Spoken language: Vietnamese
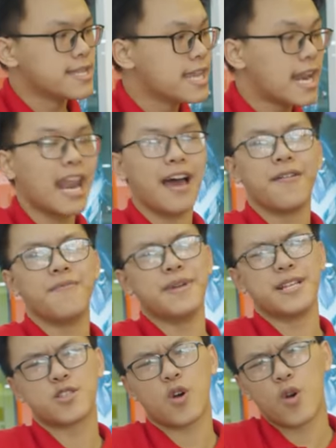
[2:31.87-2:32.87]
thế nên là
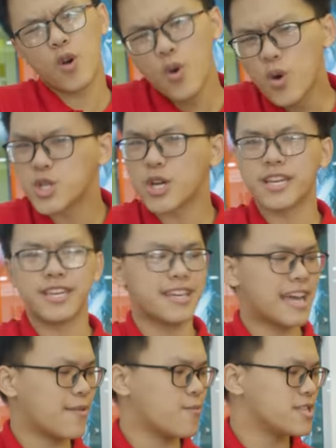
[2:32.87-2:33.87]
mình chọn luôn cho anh ý
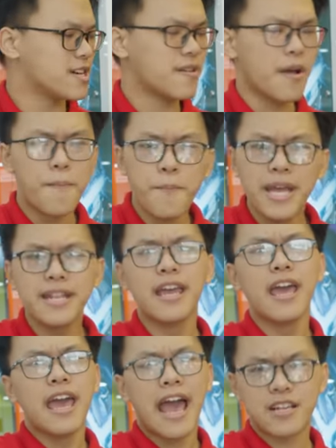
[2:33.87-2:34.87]
ngay một chiếc main
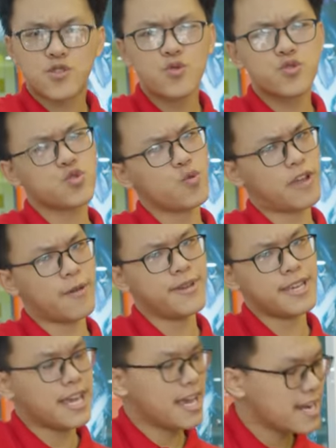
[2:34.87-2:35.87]
Asus TUF
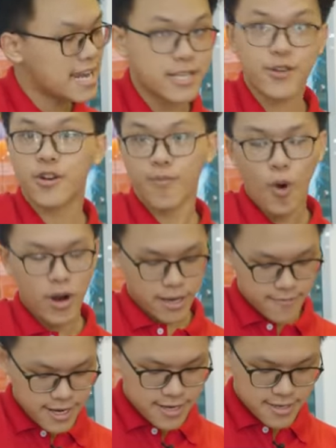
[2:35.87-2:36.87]
Gaming để cho nó đồng bộ anh
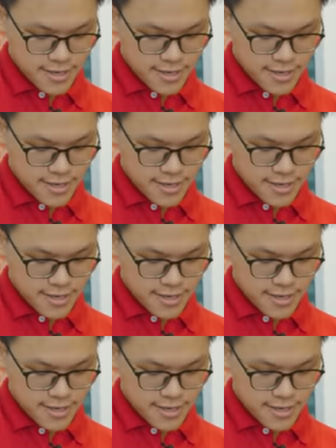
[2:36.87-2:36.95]
em nhé.